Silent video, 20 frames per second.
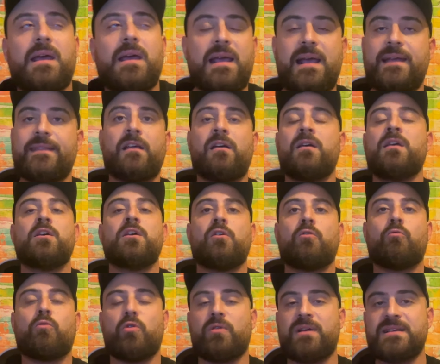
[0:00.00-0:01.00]
accada
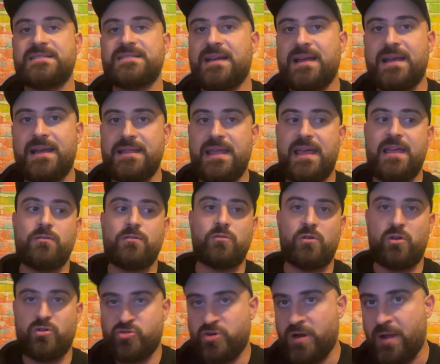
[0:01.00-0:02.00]
quello che sta
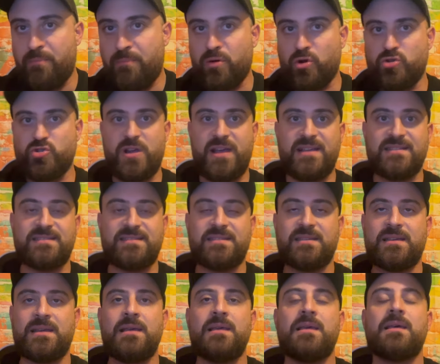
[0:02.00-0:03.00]
accadendo, cioè
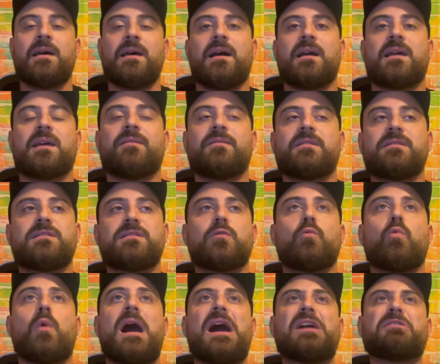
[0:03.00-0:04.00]
processi
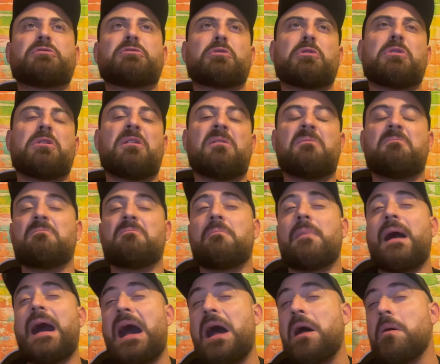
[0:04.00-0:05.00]
H24,
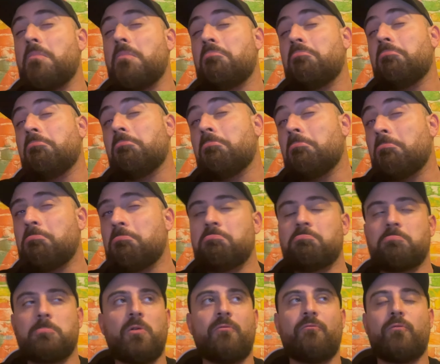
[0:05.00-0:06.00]
ma
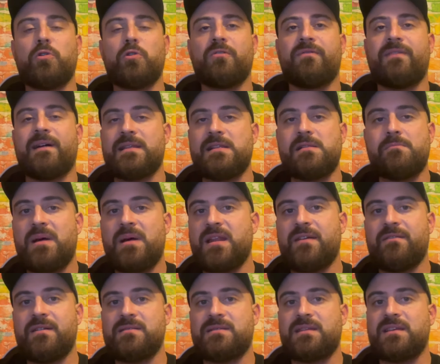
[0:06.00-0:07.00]
non voglio fare del
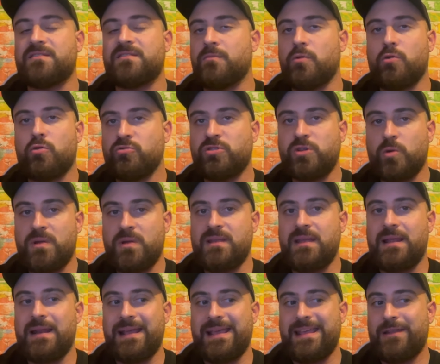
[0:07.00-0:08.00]
maniavantismo, continuo a
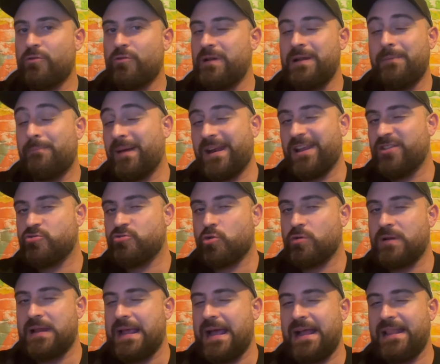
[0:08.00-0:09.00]
dire che il pareggio
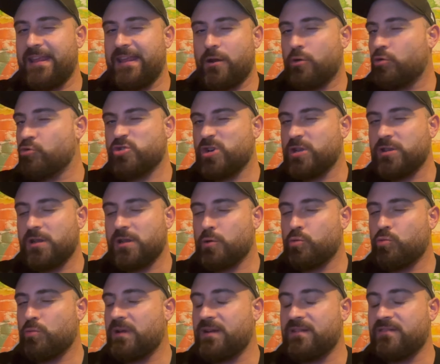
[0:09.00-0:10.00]
con il Cagliari non c'entra
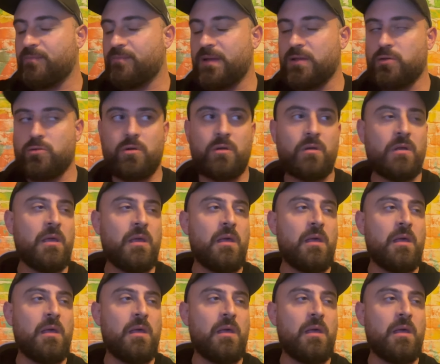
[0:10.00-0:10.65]
nulla rispetto